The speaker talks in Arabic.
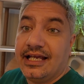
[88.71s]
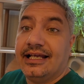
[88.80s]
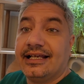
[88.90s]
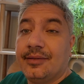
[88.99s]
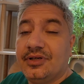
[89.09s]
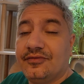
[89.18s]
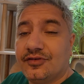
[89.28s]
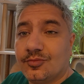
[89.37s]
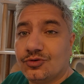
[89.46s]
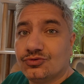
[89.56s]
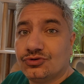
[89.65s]
الجميل في
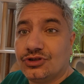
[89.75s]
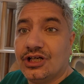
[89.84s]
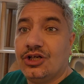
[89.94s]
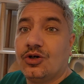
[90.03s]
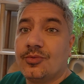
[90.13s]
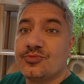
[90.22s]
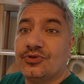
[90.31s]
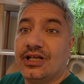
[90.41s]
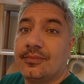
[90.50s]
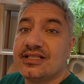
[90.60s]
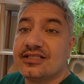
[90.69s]
الموضوع ان هو مش بيقول
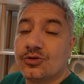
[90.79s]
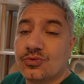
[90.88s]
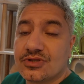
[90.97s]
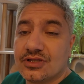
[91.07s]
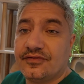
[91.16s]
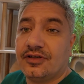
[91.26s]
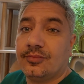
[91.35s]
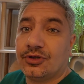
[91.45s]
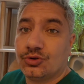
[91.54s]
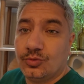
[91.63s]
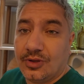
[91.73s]
لك بس الوظيفة
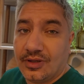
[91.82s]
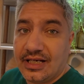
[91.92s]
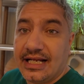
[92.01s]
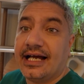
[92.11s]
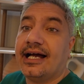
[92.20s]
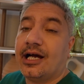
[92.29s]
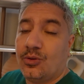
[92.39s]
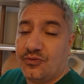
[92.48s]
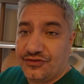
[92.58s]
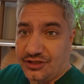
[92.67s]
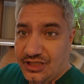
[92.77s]
مطلوبة ولا لا او
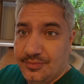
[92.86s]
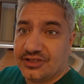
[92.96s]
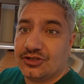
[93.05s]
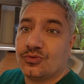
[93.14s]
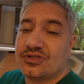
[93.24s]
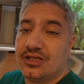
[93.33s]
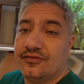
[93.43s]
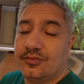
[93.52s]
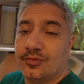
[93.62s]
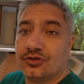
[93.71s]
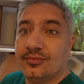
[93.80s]
في قائمة الوظائف
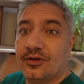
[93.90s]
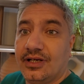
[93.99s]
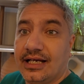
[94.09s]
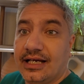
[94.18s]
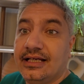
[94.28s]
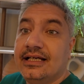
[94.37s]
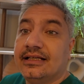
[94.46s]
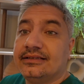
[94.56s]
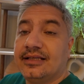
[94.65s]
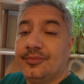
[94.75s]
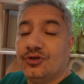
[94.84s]
المطلوبة ولا لا
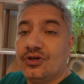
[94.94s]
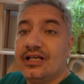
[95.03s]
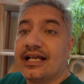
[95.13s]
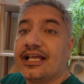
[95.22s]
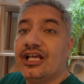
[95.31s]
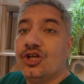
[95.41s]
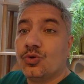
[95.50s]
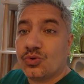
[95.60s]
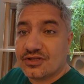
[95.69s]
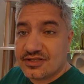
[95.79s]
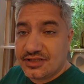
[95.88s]
ده بيقول لك
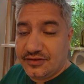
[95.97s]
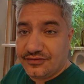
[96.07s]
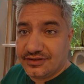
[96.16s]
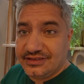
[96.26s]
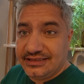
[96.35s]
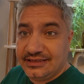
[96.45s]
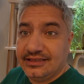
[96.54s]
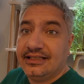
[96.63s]
الوظيفة دي